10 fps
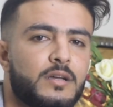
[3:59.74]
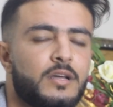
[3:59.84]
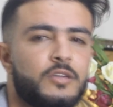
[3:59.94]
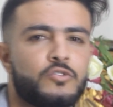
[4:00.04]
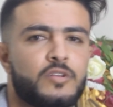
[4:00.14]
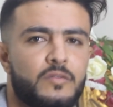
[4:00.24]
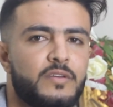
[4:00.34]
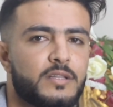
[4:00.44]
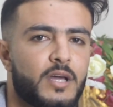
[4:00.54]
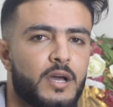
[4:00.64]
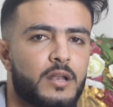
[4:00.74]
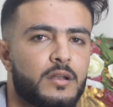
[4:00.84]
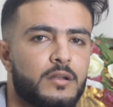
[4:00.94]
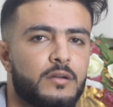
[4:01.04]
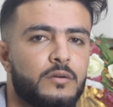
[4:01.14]
آه، يوتيوب فيه الدخل
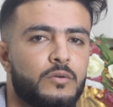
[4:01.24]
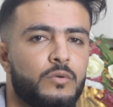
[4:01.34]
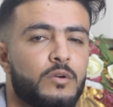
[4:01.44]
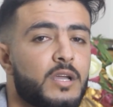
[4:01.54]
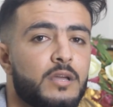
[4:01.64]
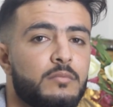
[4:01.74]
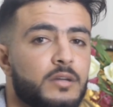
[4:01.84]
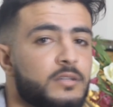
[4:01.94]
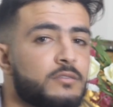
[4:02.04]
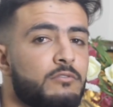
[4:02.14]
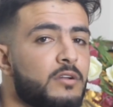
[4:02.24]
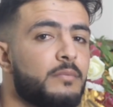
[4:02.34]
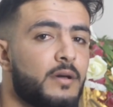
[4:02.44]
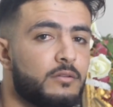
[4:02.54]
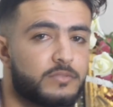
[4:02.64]
ولكن ما نقدرش نقول لك
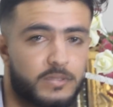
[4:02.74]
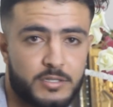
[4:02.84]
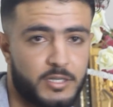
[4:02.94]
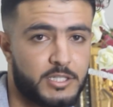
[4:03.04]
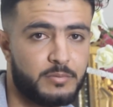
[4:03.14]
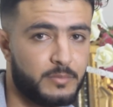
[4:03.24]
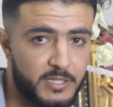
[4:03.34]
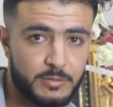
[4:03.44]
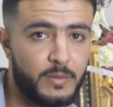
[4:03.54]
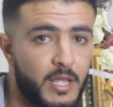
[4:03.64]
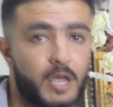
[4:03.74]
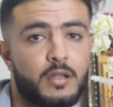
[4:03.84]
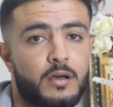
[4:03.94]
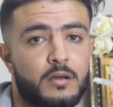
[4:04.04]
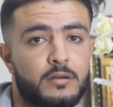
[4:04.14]
بانه تقدر تعيش به بالنسبه لي انا